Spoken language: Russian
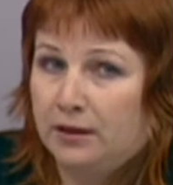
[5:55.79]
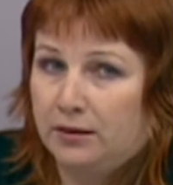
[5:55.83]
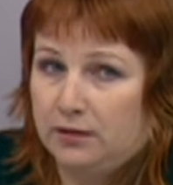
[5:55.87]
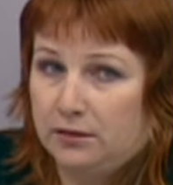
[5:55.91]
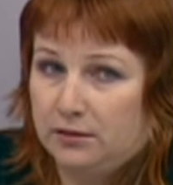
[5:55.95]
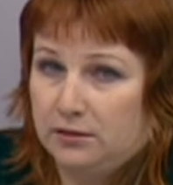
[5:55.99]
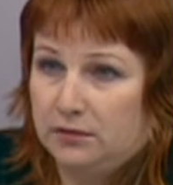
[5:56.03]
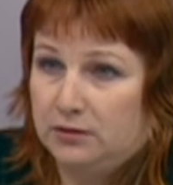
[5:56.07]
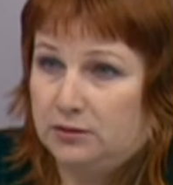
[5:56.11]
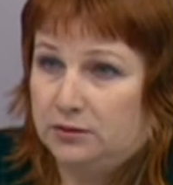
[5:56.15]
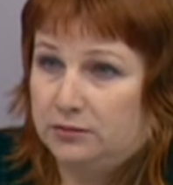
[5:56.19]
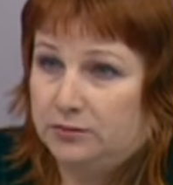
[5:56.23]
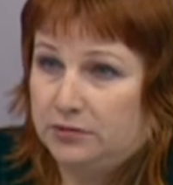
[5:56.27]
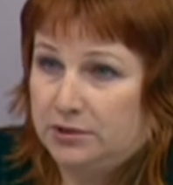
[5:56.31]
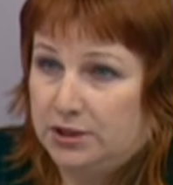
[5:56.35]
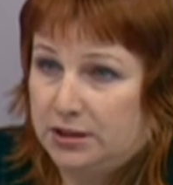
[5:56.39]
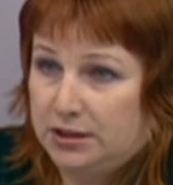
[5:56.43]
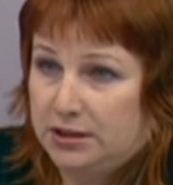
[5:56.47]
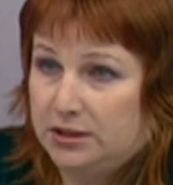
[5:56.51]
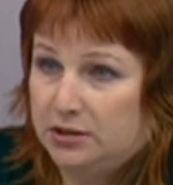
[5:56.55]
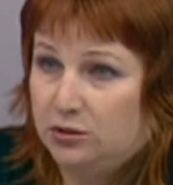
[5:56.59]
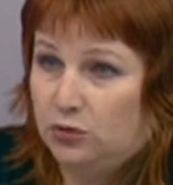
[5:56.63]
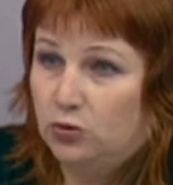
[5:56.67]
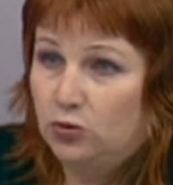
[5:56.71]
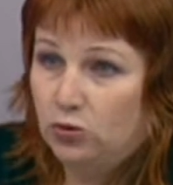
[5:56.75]
э,
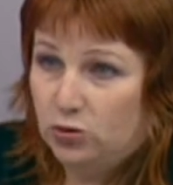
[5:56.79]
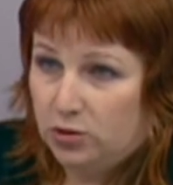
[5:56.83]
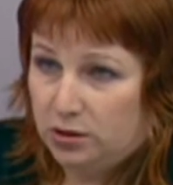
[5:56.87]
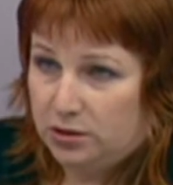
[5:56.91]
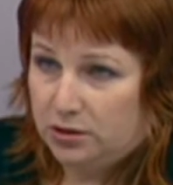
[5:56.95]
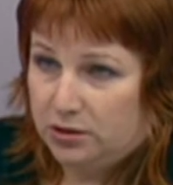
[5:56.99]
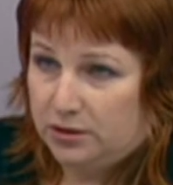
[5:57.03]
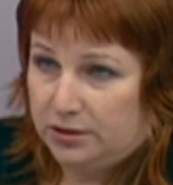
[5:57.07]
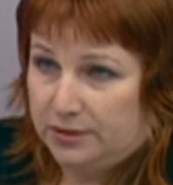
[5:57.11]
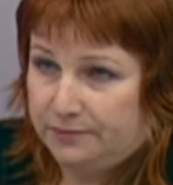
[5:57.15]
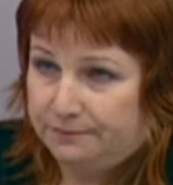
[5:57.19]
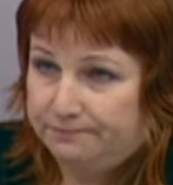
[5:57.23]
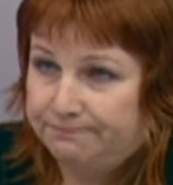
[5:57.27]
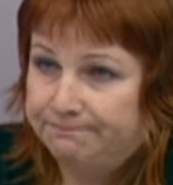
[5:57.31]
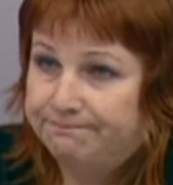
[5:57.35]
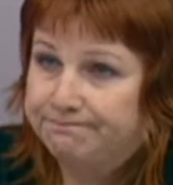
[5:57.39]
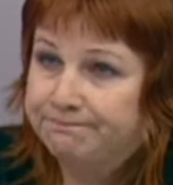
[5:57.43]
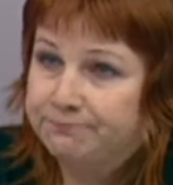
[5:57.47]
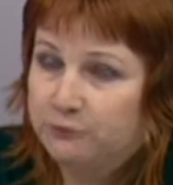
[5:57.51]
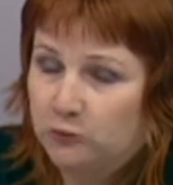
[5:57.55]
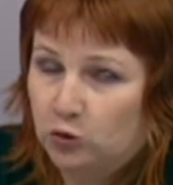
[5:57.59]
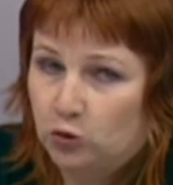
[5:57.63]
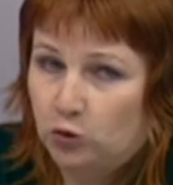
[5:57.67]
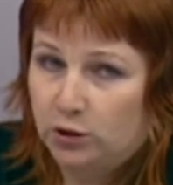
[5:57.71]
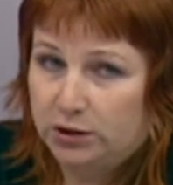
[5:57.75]
дети города,
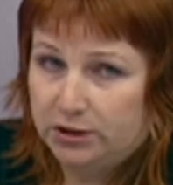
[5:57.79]
ну